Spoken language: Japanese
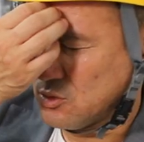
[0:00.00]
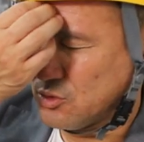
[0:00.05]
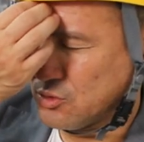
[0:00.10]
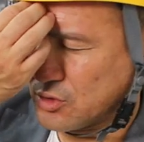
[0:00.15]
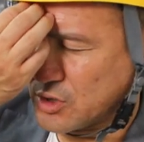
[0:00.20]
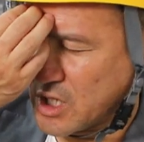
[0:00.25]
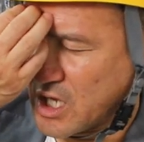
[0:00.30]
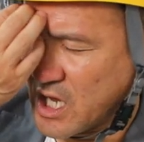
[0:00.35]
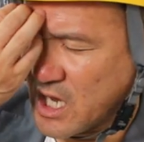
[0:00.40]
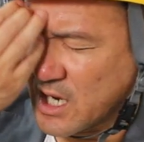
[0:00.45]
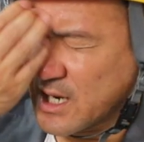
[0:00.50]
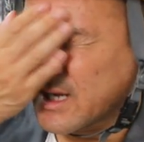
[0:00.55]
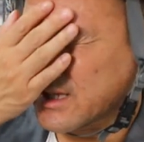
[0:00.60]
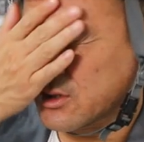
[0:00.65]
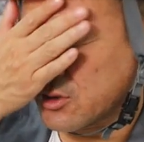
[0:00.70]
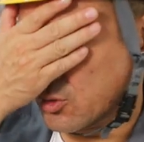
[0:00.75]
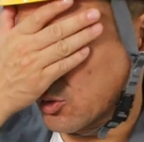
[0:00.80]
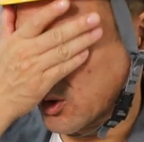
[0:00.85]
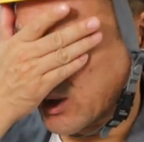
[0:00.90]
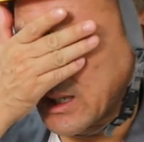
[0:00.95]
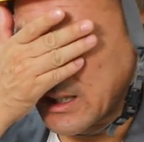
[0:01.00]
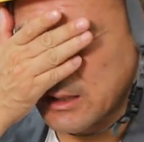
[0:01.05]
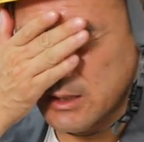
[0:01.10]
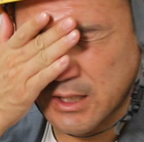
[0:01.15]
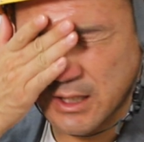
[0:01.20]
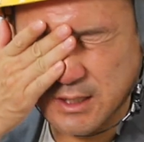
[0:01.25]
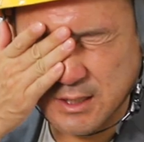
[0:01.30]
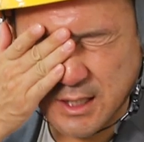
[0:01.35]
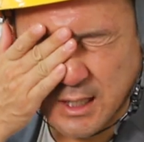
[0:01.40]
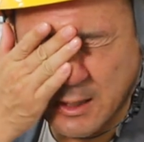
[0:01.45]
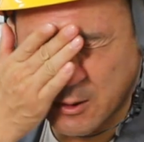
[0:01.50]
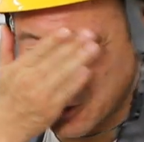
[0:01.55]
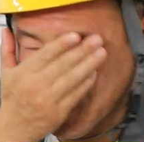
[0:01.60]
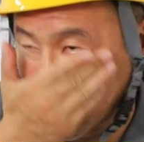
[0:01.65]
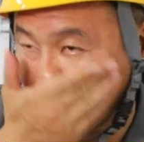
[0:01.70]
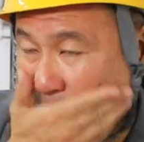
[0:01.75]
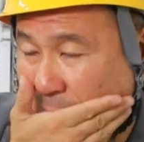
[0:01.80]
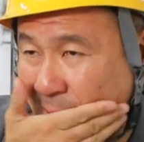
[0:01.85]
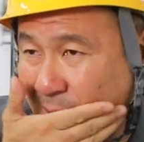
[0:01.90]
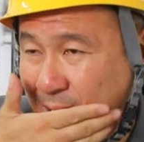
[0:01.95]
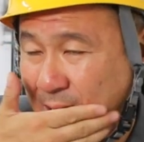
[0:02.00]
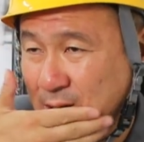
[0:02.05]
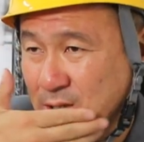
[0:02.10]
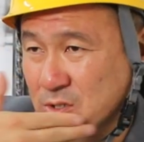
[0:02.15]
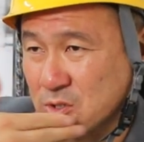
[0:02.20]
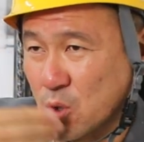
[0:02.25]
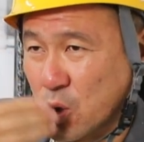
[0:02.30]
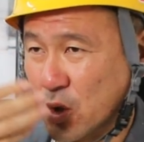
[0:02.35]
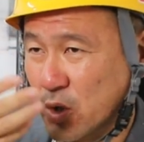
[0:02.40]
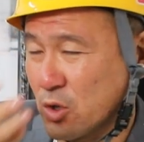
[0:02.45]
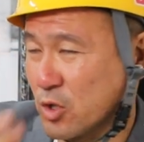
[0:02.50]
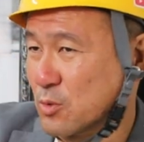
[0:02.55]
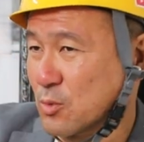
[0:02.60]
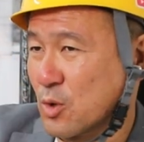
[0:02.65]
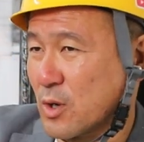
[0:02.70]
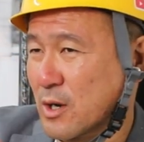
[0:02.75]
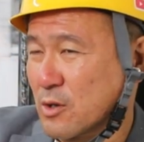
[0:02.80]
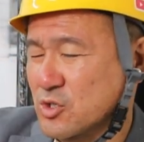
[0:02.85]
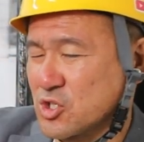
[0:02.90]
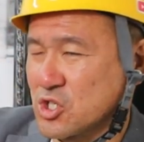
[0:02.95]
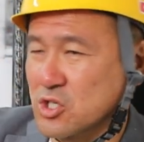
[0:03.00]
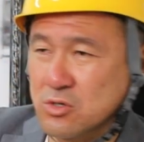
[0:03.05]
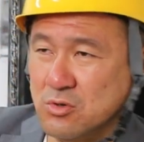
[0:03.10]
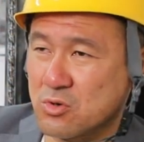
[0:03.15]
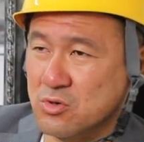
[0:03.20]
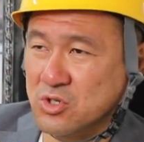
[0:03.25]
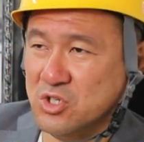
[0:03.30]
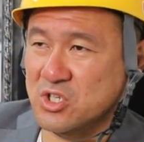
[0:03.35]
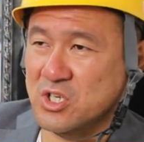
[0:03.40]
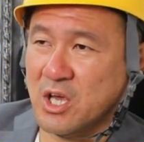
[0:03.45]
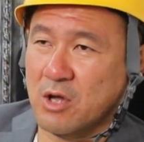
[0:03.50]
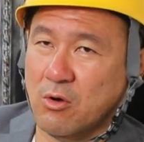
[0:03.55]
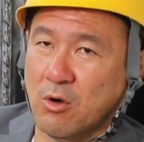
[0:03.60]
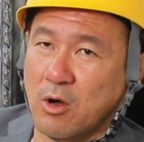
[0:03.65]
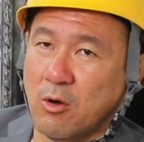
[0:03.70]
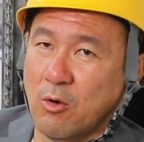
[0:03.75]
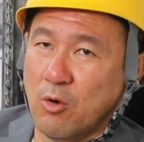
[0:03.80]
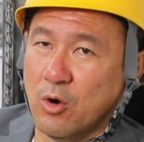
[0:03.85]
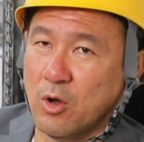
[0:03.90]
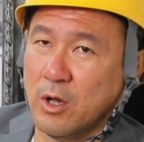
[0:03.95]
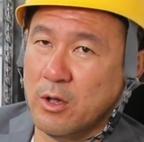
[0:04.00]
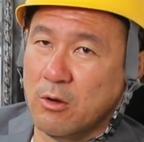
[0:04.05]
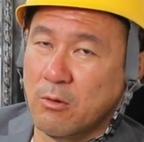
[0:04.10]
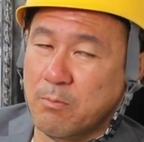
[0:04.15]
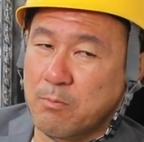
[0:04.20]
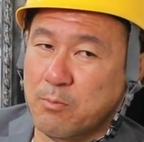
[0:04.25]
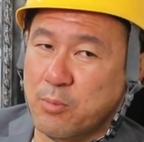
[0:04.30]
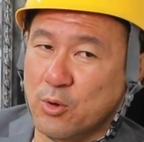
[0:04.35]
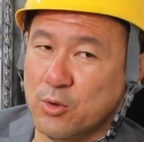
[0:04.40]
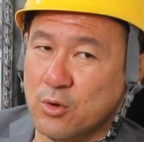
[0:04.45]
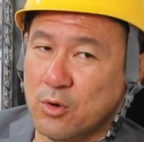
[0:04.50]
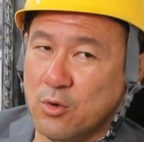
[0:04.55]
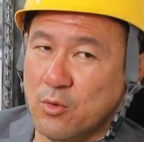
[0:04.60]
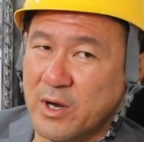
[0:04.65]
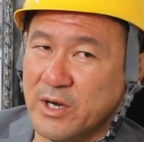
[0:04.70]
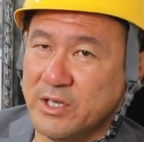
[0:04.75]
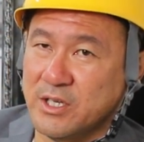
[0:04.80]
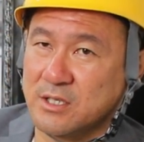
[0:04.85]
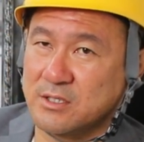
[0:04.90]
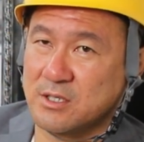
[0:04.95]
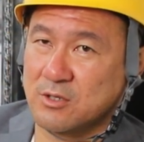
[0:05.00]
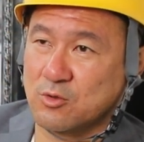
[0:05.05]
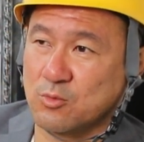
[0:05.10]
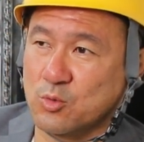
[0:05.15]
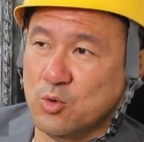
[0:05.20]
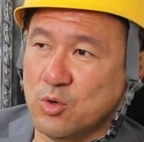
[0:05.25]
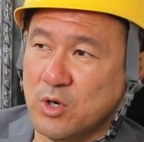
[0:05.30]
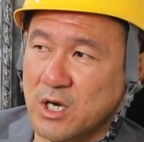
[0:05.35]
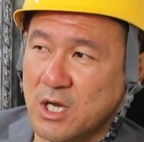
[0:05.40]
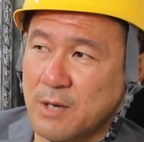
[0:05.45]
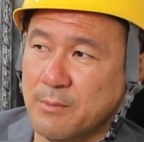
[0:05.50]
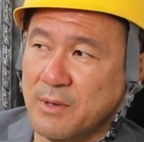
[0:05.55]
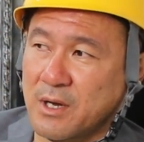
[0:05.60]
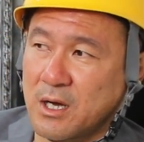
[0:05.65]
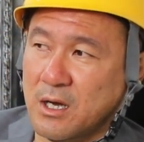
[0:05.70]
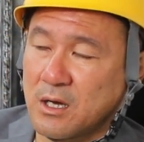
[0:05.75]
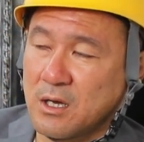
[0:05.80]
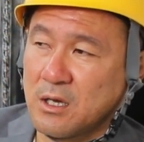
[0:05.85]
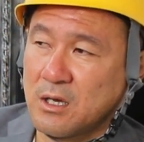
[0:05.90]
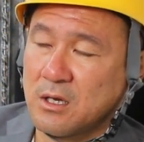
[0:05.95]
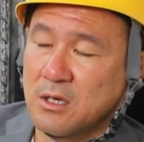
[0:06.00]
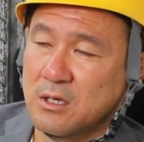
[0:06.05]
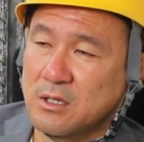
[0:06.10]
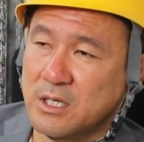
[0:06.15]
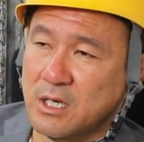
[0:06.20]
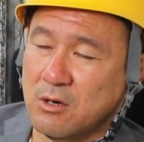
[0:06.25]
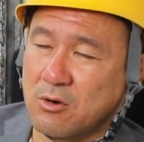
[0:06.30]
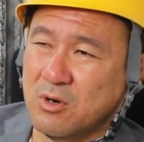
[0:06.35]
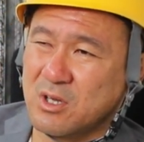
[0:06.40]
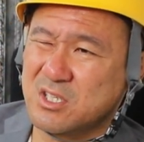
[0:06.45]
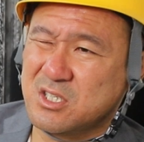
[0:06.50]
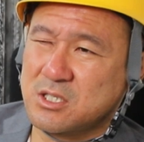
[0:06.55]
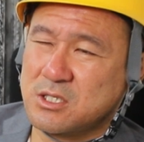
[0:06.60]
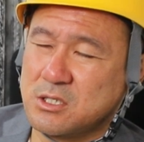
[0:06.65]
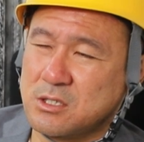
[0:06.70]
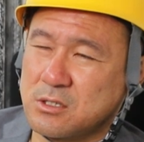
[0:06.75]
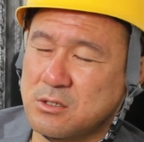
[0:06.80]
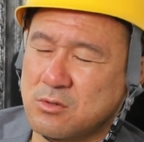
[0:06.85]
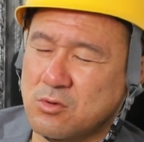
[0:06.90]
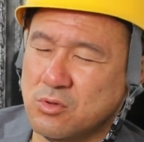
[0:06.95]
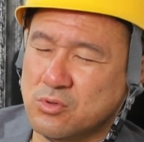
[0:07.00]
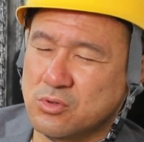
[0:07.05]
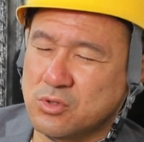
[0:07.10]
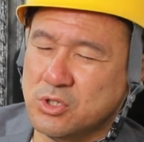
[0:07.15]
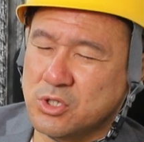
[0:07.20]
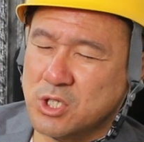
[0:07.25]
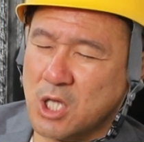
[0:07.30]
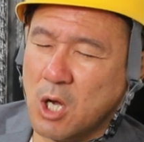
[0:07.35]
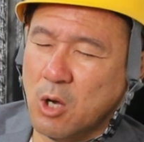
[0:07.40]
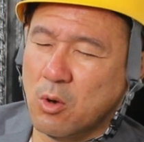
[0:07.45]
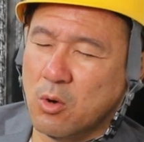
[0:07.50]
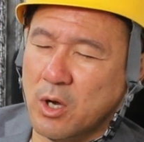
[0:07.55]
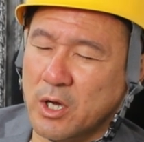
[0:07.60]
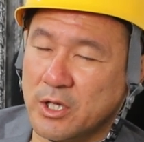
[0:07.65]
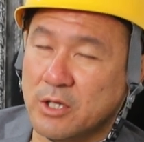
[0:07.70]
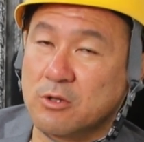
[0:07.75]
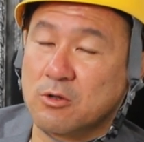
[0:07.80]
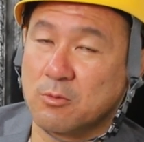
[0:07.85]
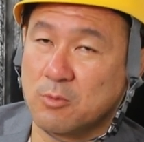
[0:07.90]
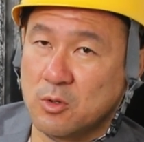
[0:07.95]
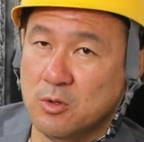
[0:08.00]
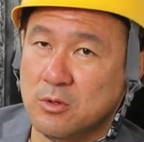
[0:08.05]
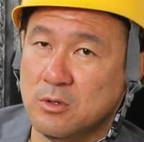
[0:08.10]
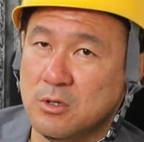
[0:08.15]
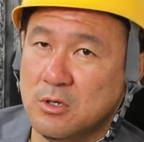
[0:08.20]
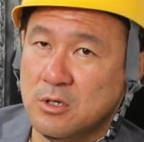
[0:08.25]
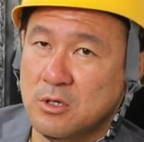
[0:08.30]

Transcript: 抜け穴なっていうのが適正な言葉かわからないそれよりもあの申告しない方が俺はよっぽど悪いやつだと思うからまあだから俺は申告した方がいいと思う